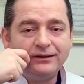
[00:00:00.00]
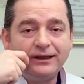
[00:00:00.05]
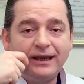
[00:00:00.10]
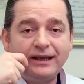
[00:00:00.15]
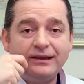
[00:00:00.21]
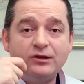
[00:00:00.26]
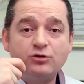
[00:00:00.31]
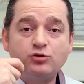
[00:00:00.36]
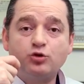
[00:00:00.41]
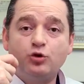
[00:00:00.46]

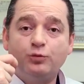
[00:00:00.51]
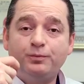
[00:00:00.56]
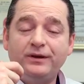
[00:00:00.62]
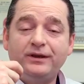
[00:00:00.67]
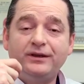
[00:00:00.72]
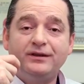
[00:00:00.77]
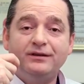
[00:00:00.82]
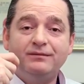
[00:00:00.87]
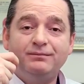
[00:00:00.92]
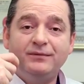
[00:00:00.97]

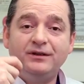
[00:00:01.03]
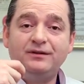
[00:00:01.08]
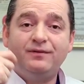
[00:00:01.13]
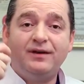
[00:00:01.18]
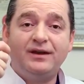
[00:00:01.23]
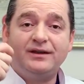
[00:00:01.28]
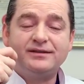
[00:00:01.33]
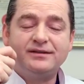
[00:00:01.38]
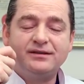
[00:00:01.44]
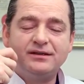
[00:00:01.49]
endoskopik
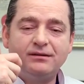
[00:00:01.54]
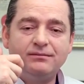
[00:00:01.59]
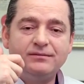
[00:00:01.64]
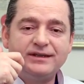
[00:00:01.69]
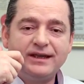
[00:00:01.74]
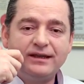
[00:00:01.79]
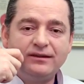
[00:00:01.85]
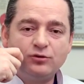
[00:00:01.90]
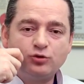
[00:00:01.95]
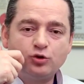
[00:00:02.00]
midface
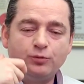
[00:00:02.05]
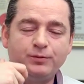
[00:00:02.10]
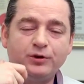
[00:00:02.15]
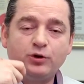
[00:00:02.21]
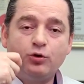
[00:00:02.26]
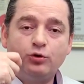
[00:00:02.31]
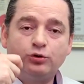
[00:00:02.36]
dediğimiz endoskopik